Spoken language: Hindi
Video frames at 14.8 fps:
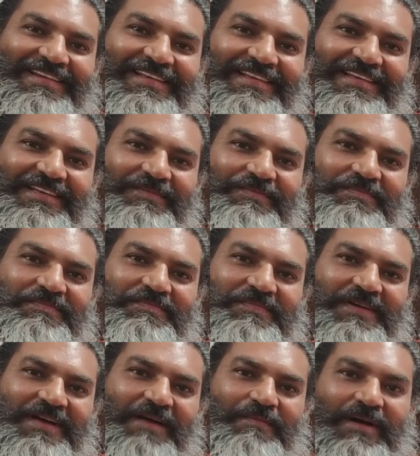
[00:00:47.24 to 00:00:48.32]
कि
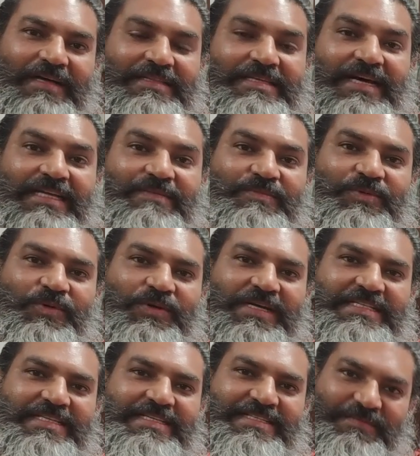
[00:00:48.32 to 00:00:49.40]
हम अध्यात्म को
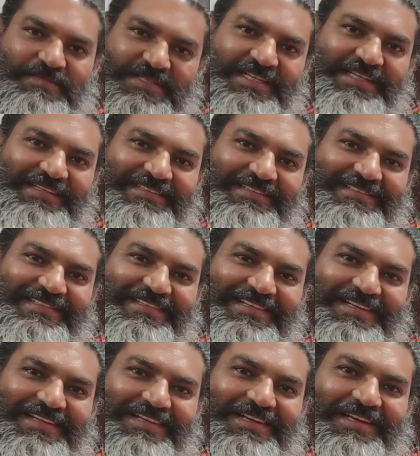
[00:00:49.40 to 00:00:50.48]
कैसे
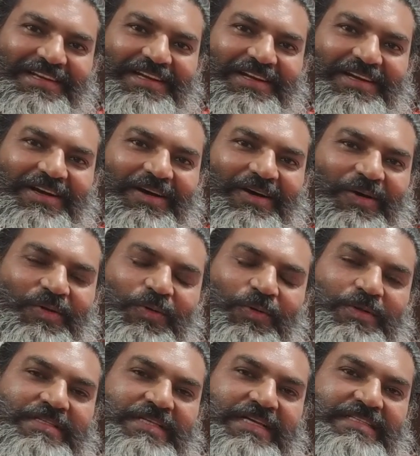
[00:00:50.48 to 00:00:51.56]
समझें और
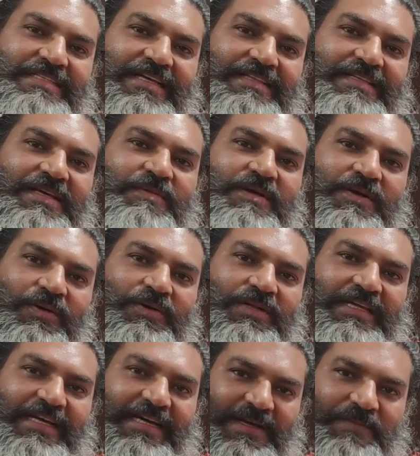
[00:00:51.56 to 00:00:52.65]
उन्होंने साथ साथ ये भी कॉट
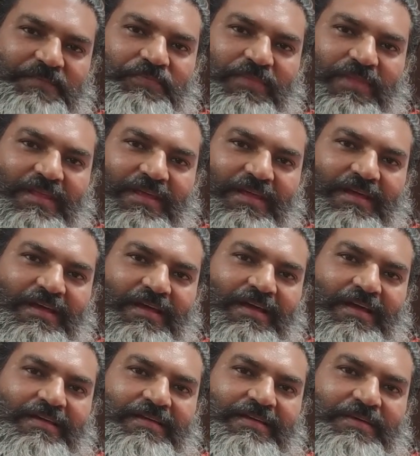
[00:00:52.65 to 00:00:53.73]
किया है
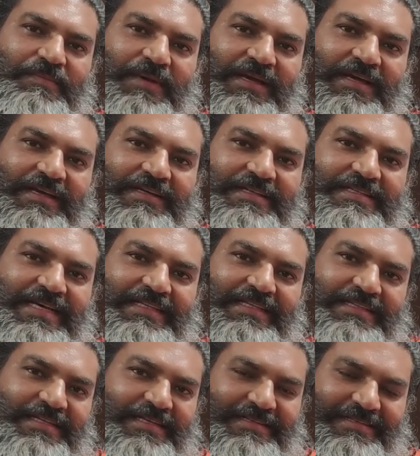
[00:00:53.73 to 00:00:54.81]
कि मैं
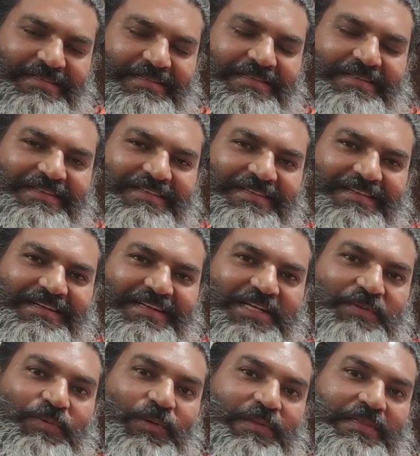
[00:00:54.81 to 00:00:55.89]
ज़्यादातर
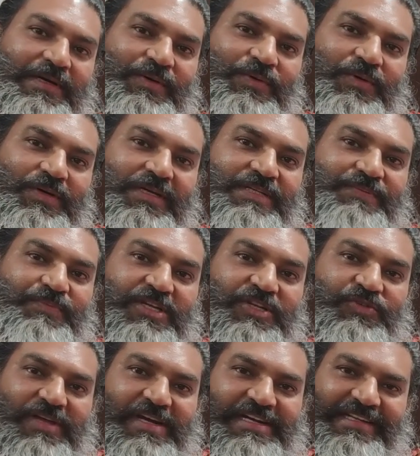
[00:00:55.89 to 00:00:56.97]
ये बोलता हूँ कि
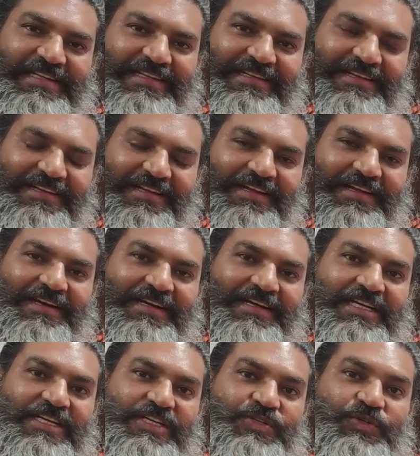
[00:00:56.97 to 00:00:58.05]
स्पिरिचुअलिटी
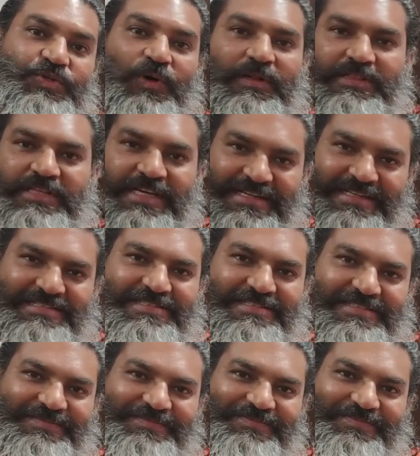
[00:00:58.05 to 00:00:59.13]
लीड्स टू ऑल थिंग्स